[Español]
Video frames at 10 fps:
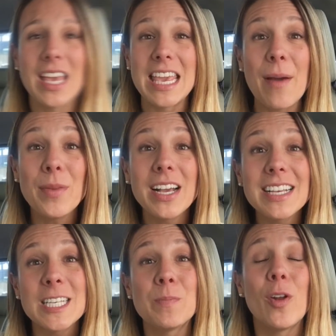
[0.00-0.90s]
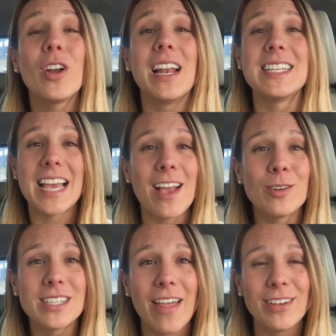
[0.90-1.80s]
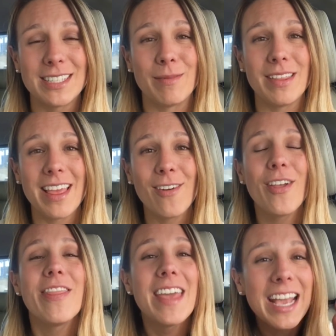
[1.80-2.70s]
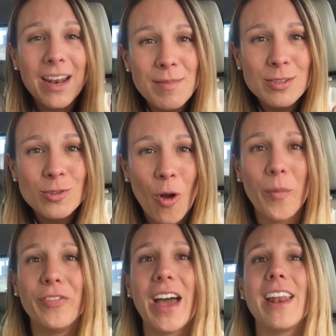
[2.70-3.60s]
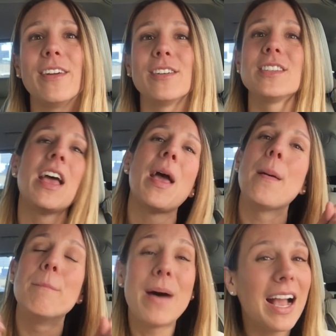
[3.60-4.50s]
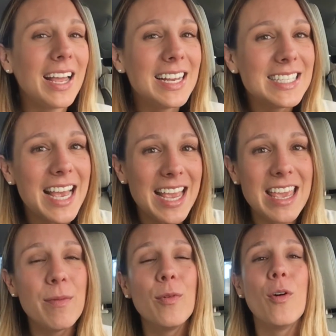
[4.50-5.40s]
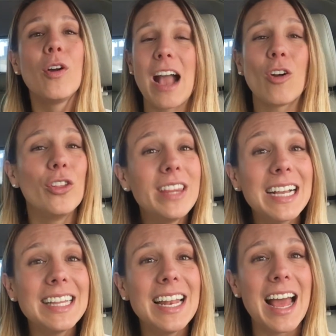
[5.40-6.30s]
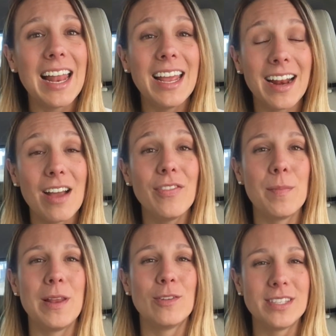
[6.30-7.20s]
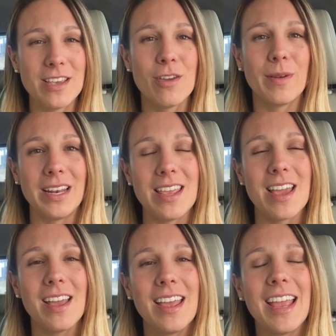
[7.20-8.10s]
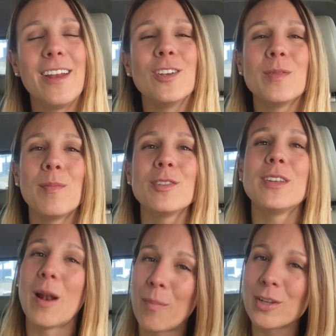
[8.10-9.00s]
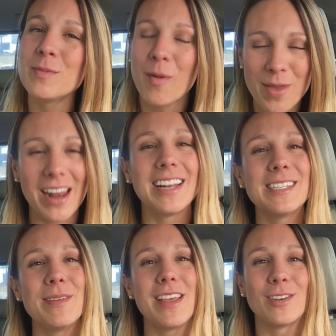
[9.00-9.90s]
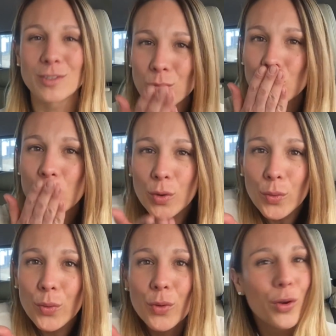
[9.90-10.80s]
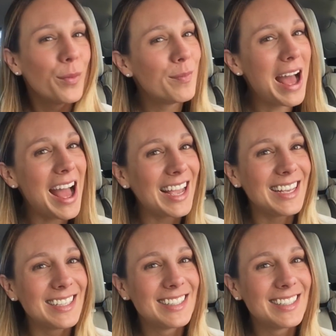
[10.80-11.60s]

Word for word: Y amigas, espero que les haya gustado este video. Déjenme sus comentarios, bajen ese ebook, contacten a Ale Graf de Piloncillo y Venilla y nos vemos en el próximo viernes de videos. Bye.